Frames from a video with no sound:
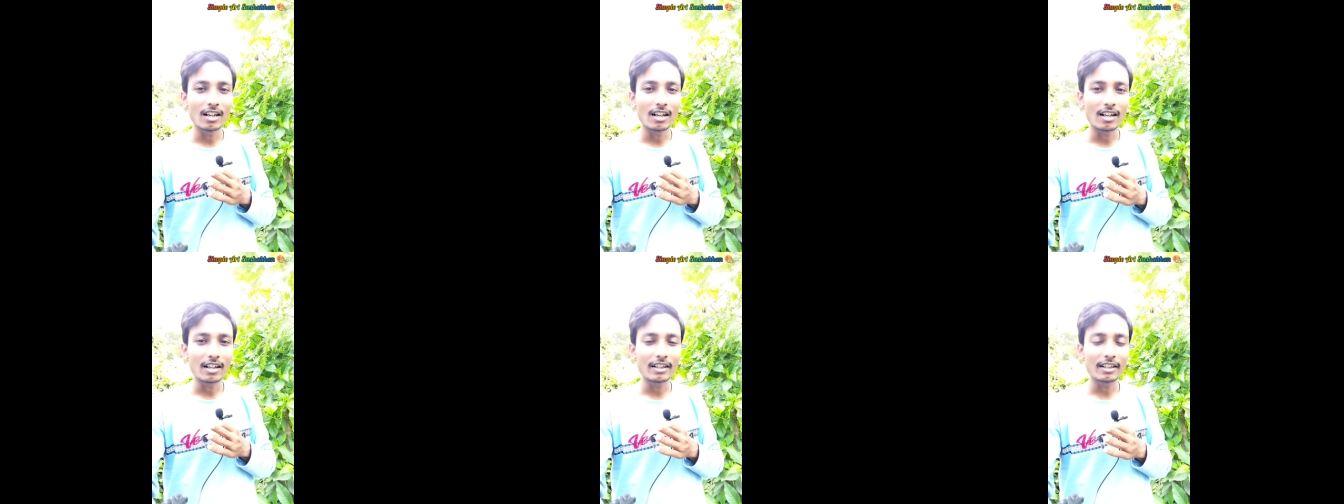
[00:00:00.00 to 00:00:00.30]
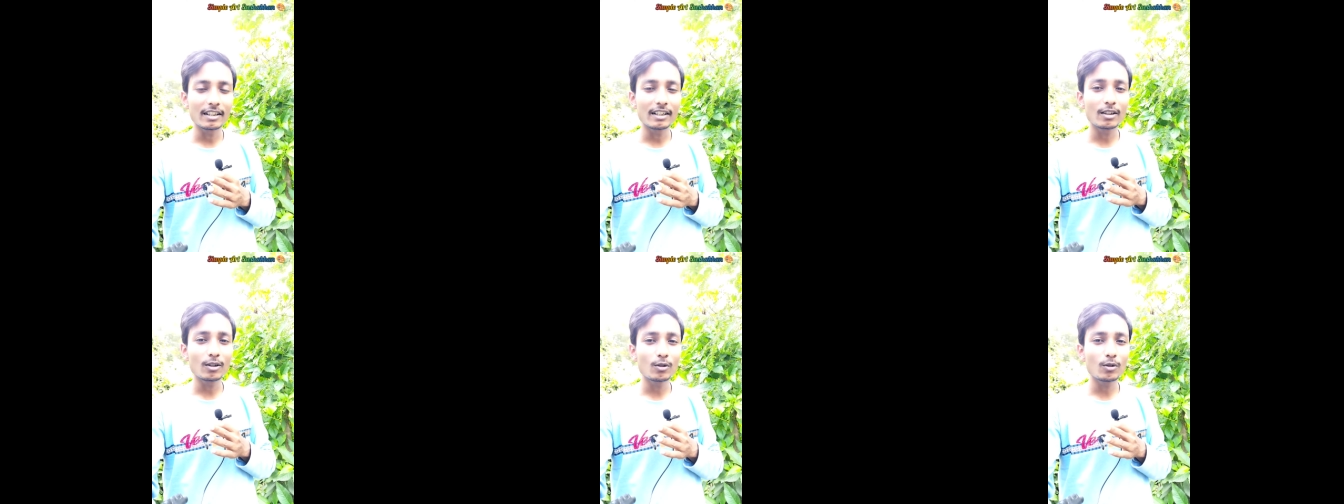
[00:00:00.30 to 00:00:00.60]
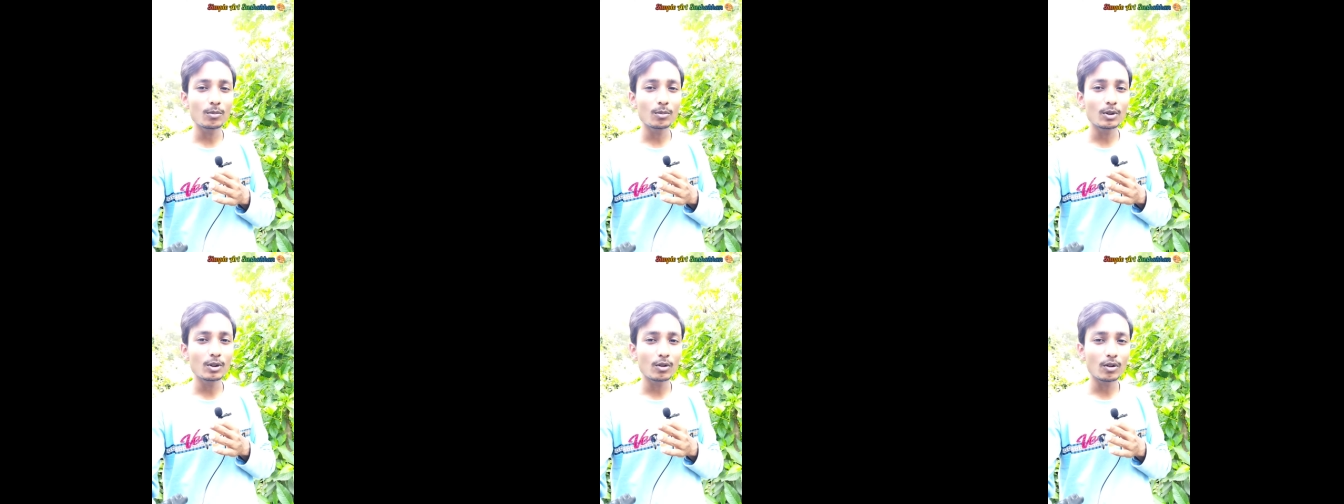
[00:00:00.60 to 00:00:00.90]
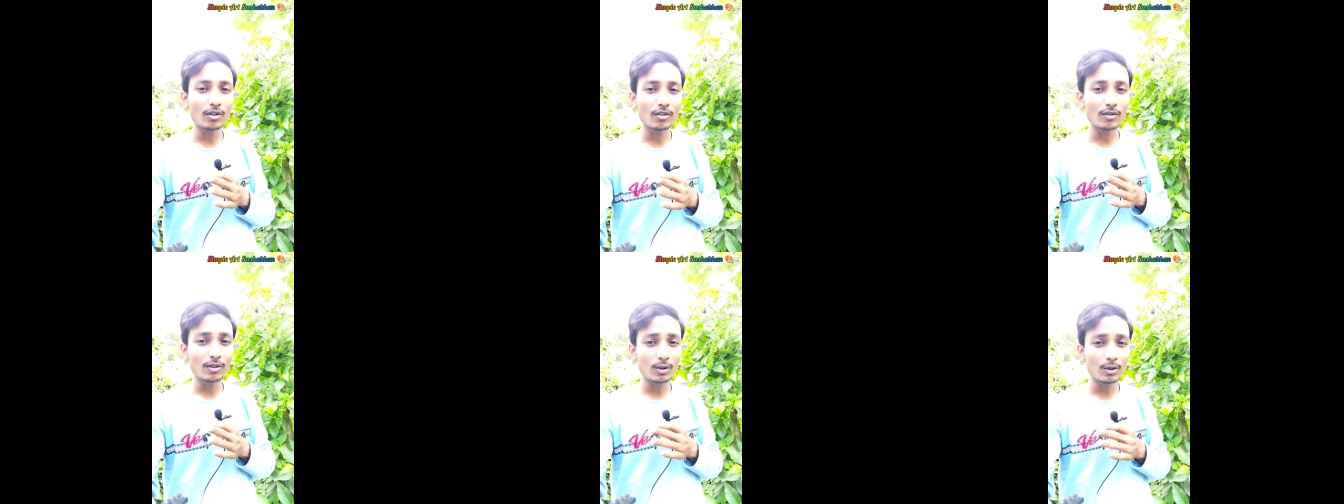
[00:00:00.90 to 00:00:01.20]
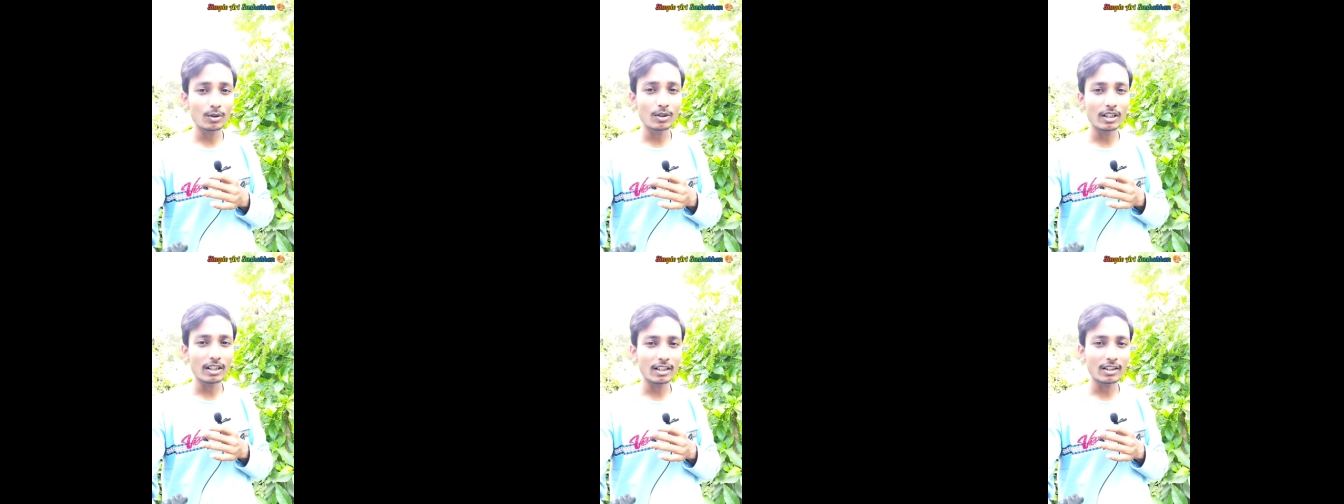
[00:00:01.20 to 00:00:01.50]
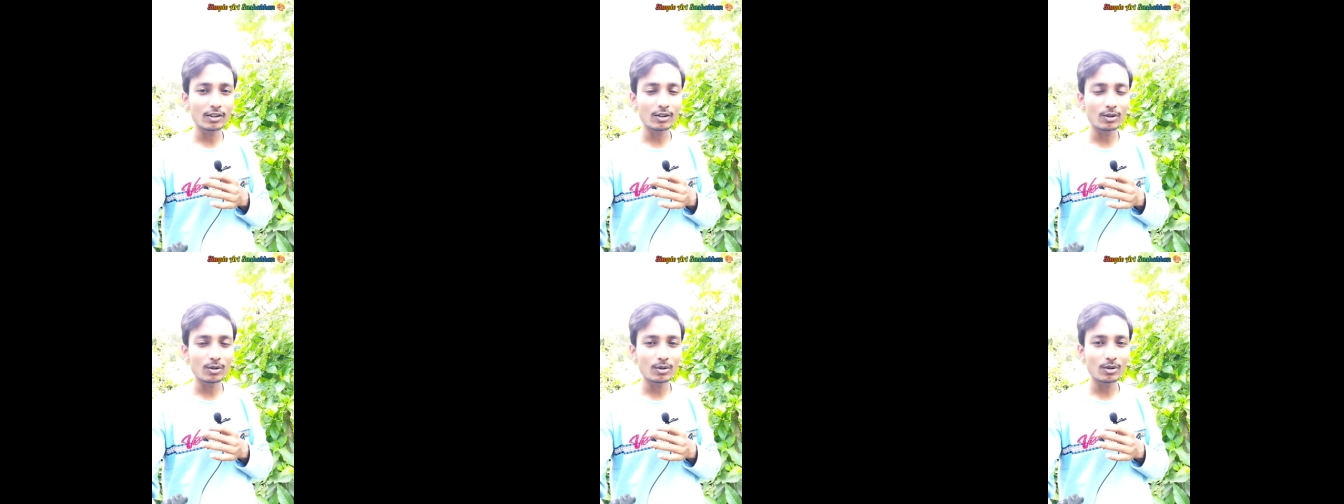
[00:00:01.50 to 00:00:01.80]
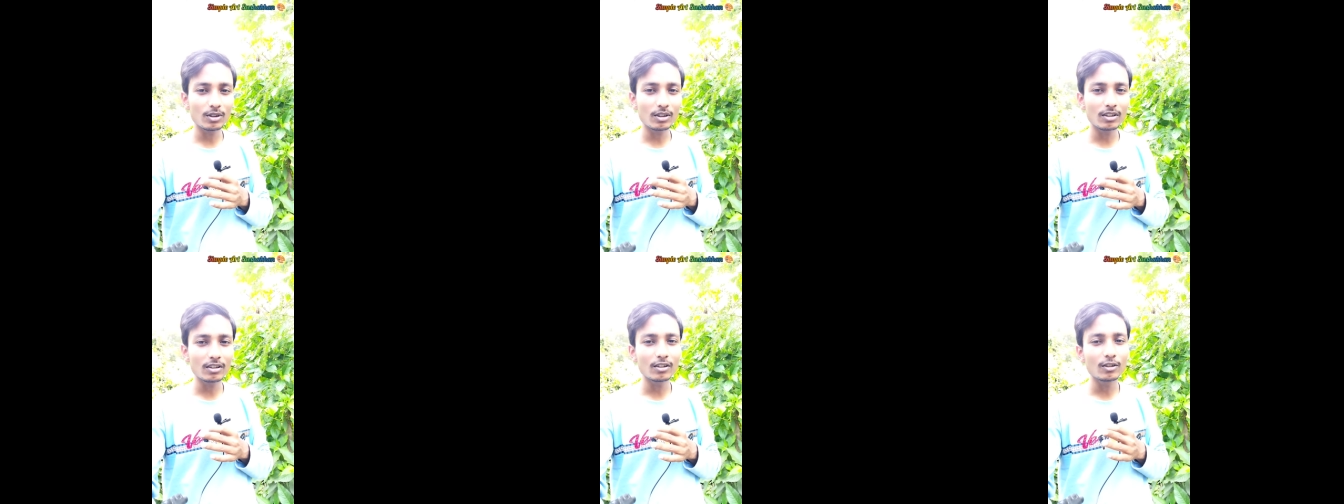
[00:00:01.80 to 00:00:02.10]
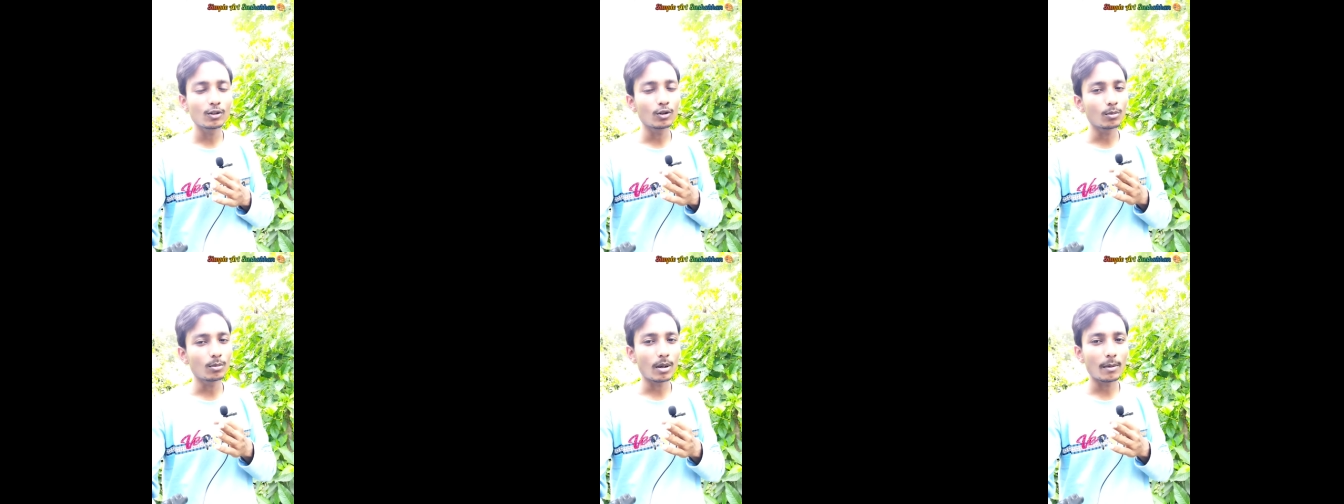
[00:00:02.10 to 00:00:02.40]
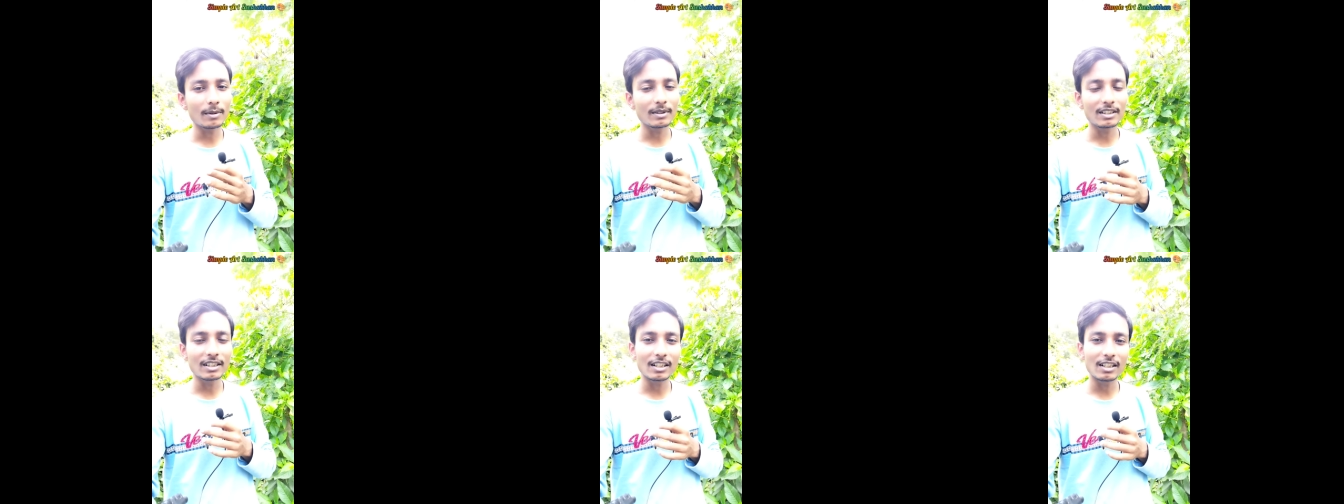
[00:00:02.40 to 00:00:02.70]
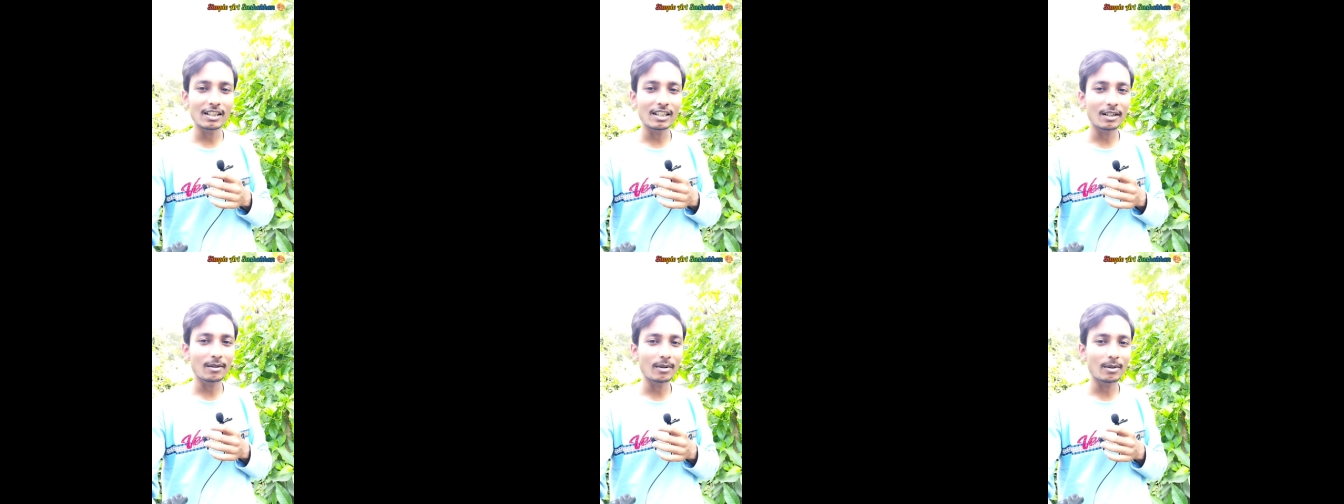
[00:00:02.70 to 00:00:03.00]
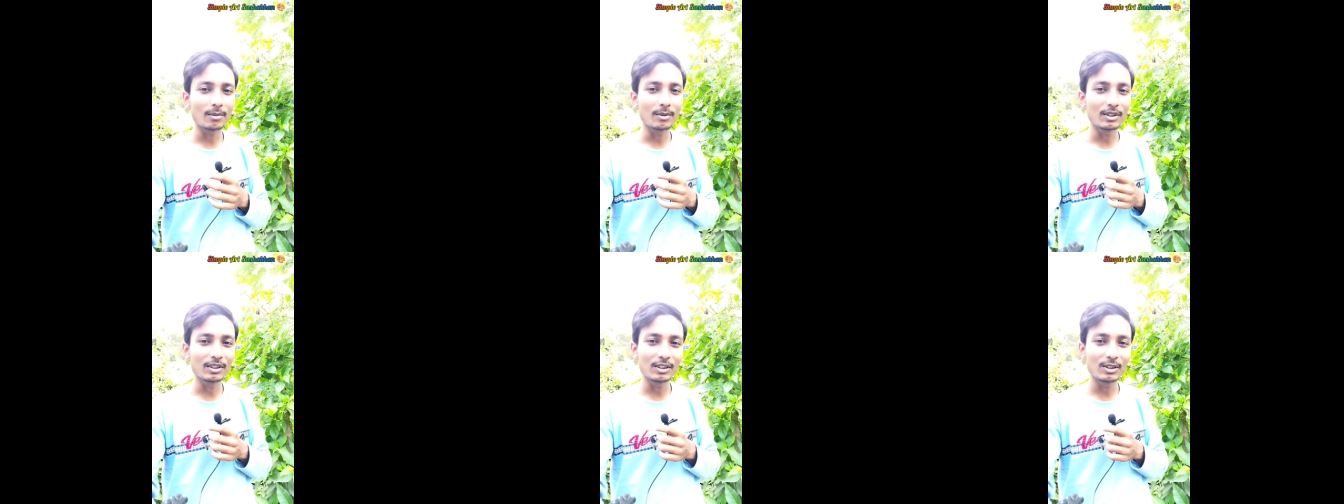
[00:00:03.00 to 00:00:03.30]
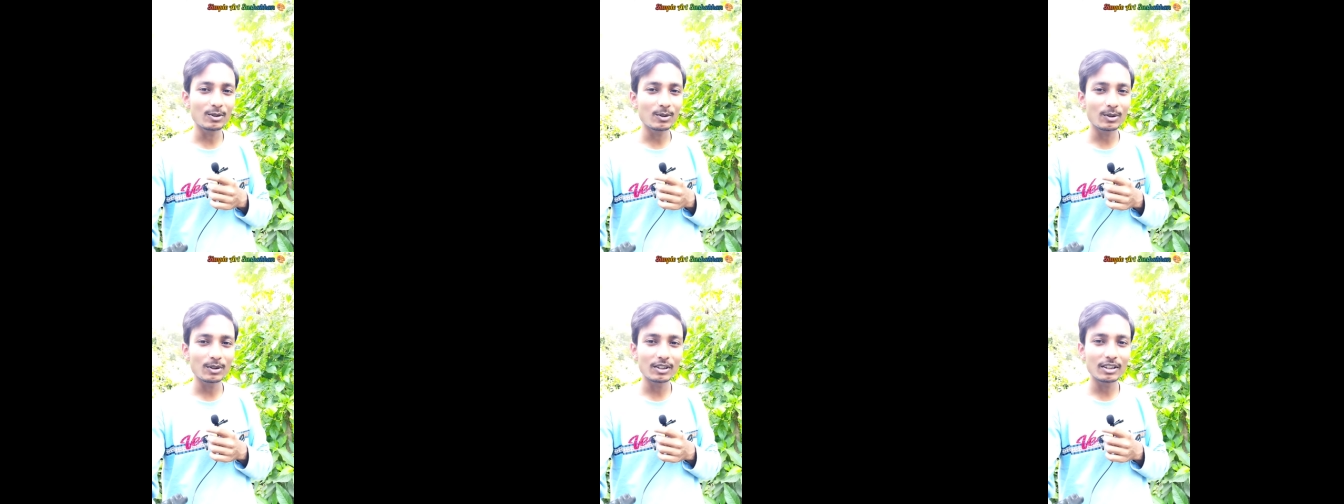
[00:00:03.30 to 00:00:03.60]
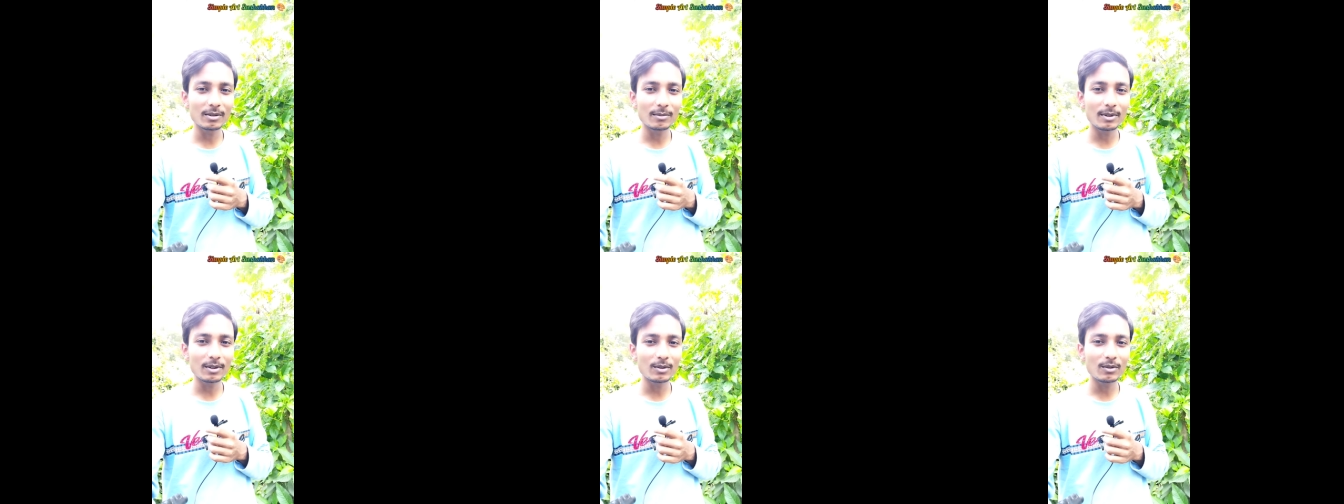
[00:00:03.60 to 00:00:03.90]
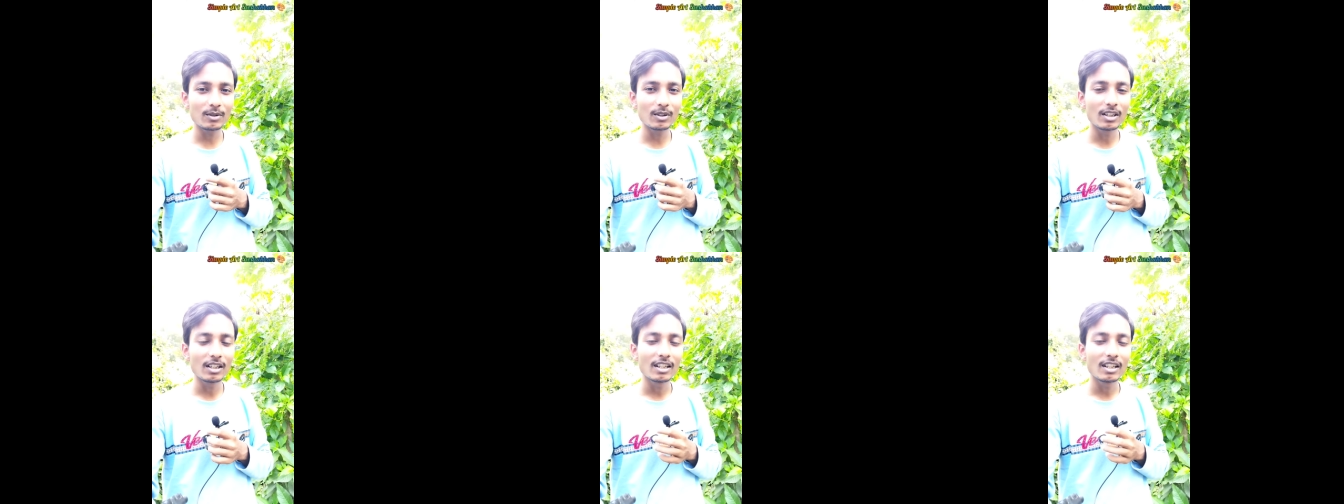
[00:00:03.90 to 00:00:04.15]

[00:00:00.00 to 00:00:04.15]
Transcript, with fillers: আর এরকমই ড্রয়িং ভিডিও দেখার জন্যে তোমরা আমার চ্যানেলটা একবার ভিজিট করে নিতে পারো